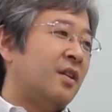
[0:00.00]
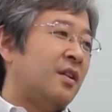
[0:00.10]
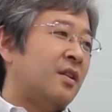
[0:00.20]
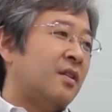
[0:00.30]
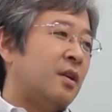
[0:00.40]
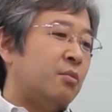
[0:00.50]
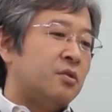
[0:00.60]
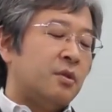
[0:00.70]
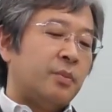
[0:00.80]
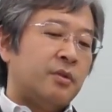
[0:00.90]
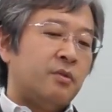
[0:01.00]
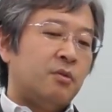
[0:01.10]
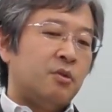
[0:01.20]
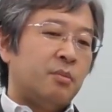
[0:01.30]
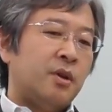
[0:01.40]
もうちょっと別
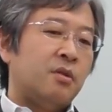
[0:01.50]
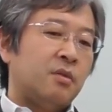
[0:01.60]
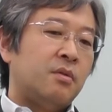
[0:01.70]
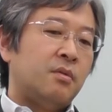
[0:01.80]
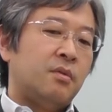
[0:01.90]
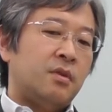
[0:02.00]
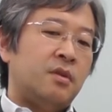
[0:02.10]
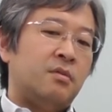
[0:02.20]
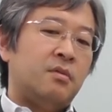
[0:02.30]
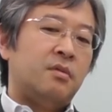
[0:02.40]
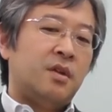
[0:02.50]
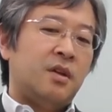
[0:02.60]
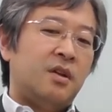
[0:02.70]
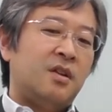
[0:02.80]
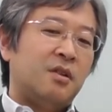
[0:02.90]
の言葉で言うと、日本語
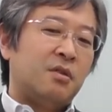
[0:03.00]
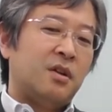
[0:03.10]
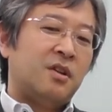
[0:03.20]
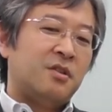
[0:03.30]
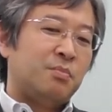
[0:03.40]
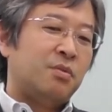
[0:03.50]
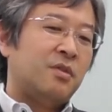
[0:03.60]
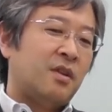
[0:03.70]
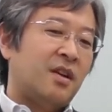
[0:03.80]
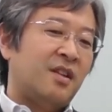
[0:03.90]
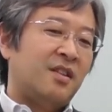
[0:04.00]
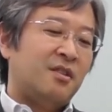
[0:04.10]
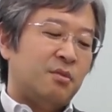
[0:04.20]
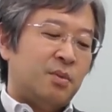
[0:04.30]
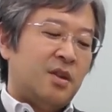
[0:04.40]
でリーダーとかリーダーシップって、
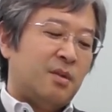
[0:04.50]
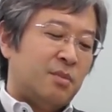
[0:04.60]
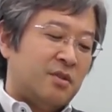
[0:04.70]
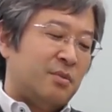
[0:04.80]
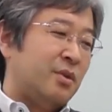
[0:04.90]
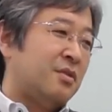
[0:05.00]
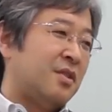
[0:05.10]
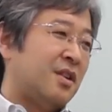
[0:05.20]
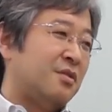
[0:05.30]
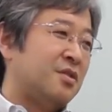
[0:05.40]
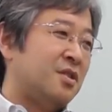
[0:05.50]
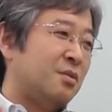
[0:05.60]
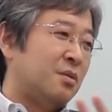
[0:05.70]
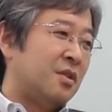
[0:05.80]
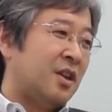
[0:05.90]
指で導くって書く
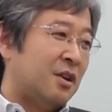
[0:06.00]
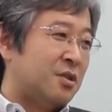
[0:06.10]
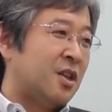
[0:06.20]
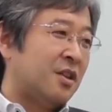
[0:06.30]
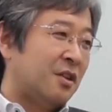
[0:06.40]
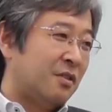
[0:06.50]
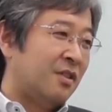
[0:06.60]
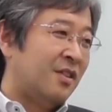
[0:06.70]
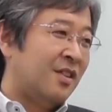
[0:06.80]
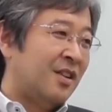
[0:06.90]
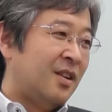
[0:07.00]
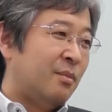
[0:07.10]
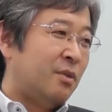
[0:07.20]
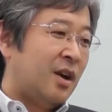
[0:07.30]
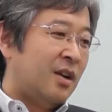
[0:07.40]
指導って訳しちゃってるんです
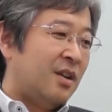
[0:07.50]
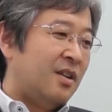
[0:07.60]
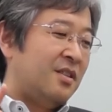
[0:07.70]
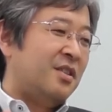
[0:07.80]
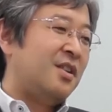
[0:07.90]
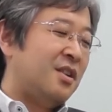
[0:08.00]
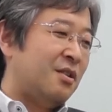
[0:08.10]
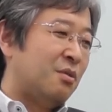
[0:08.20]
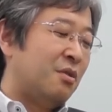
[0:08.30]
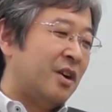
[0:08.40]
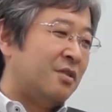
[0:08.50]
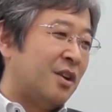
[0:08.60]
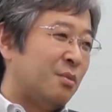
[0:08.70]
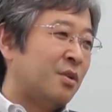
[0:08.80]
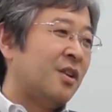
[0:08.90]
よ。僕、あれが正規の語訳
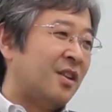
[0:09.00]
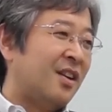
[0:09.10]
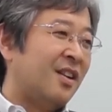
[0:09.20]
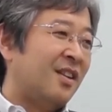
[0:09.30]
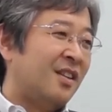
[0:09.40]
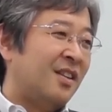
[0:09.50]
だと思ってて、